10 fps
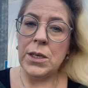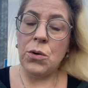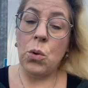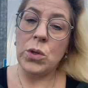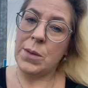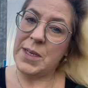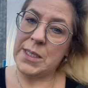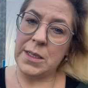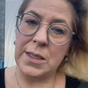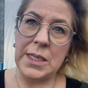oder
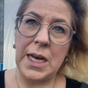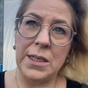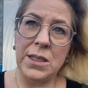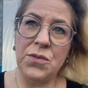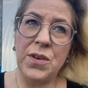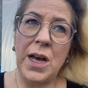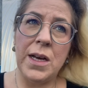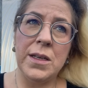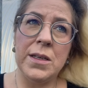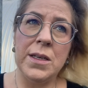besser gesagt, andere
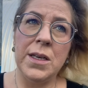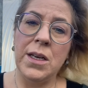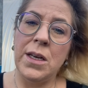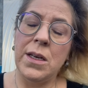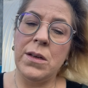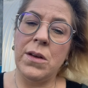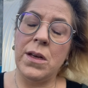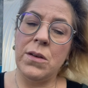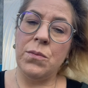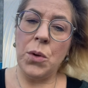Frage,
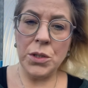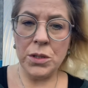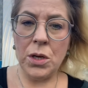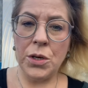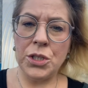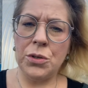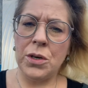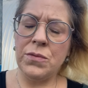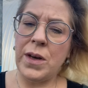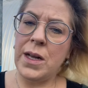möchten die Leute
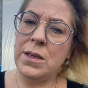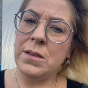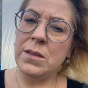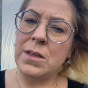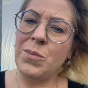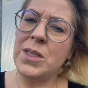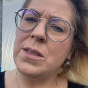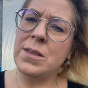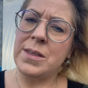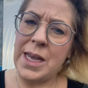Neuwahlen, damit
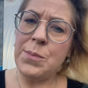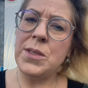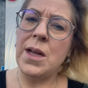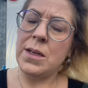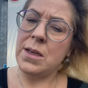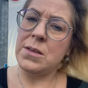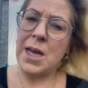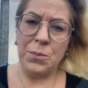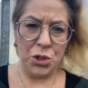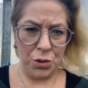sie selbst anders
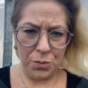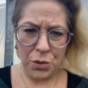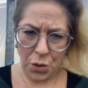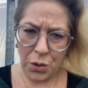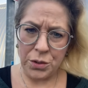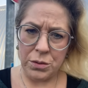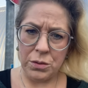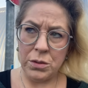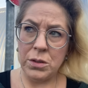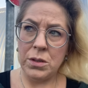abstimmen können?
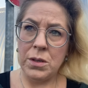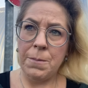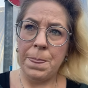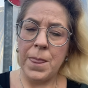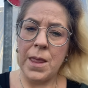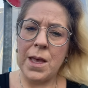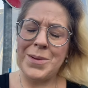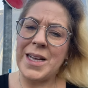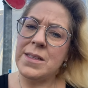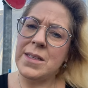
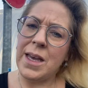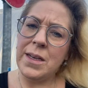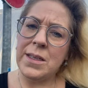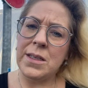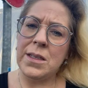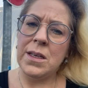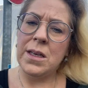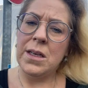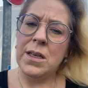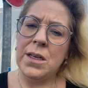Aber ganz ehrlich,
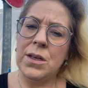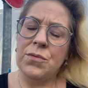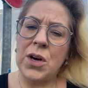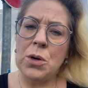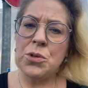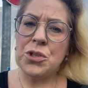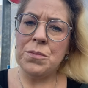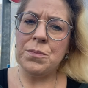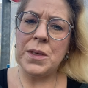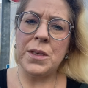warum
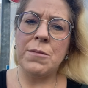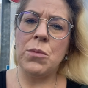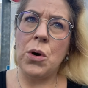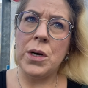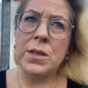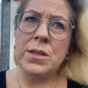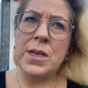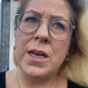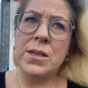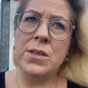stimmt man dann morgens
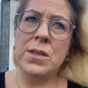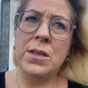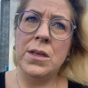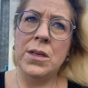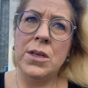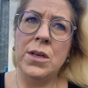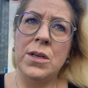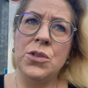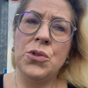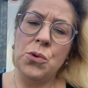erst
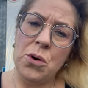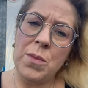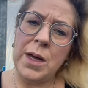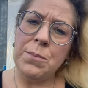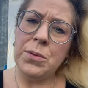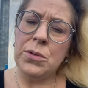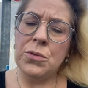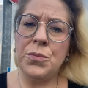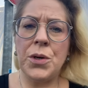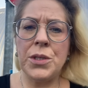so rum ab
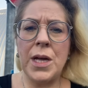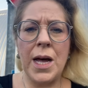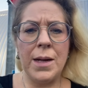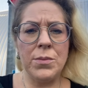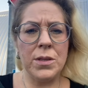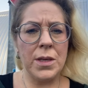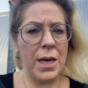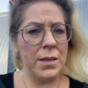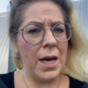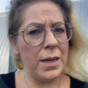und möchte abends
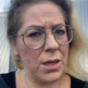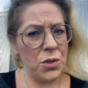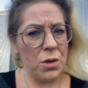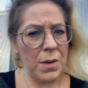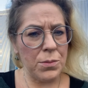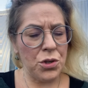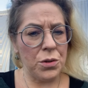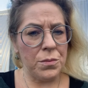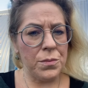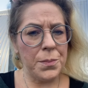gerne andersrum abstimmen?